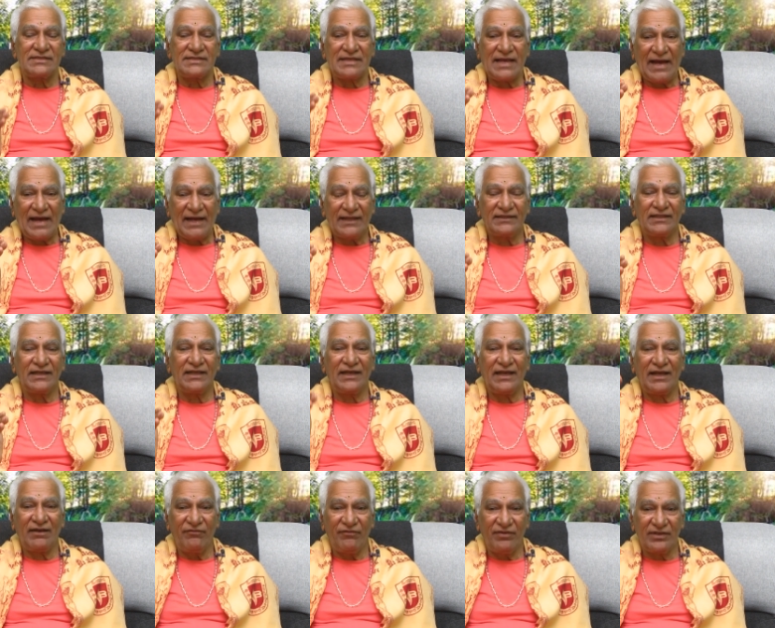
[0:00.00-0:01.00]
సాధన
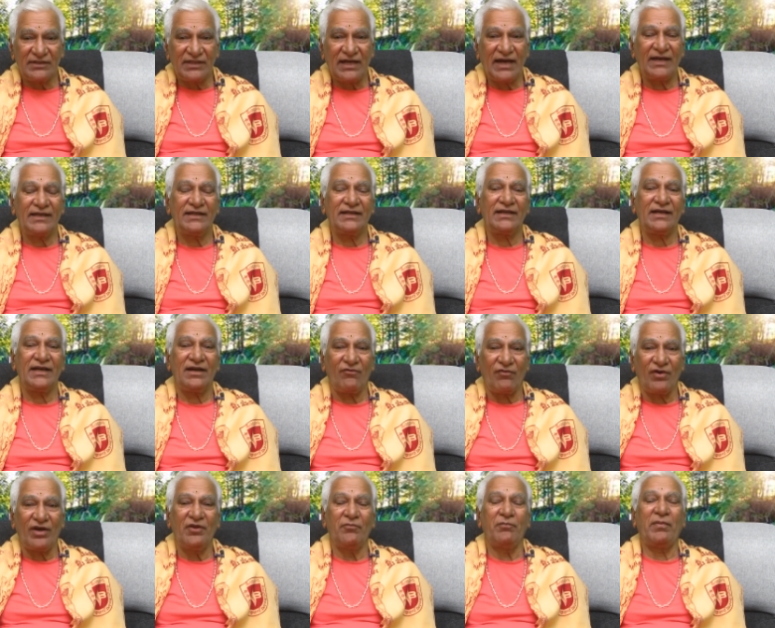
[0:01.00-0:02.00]
విధానంగా
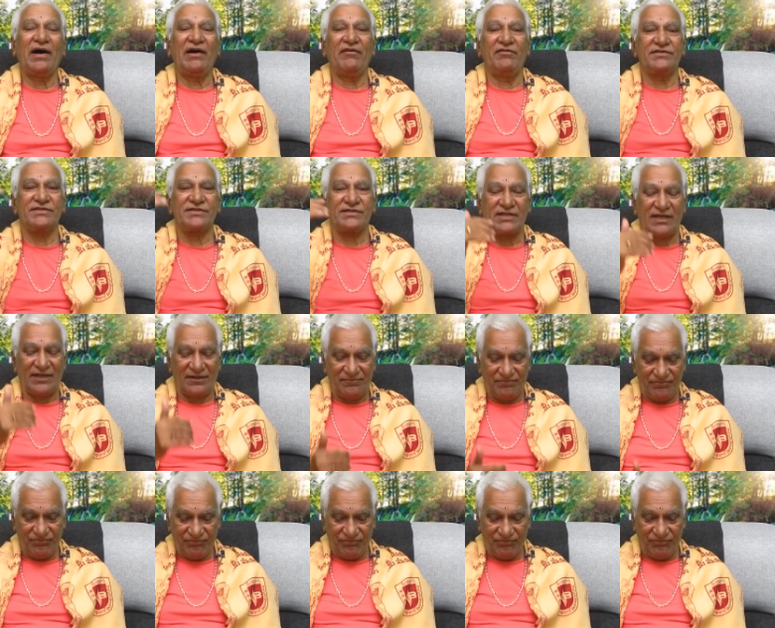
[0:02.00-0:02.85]
వాళ్ళు భావిస్తారు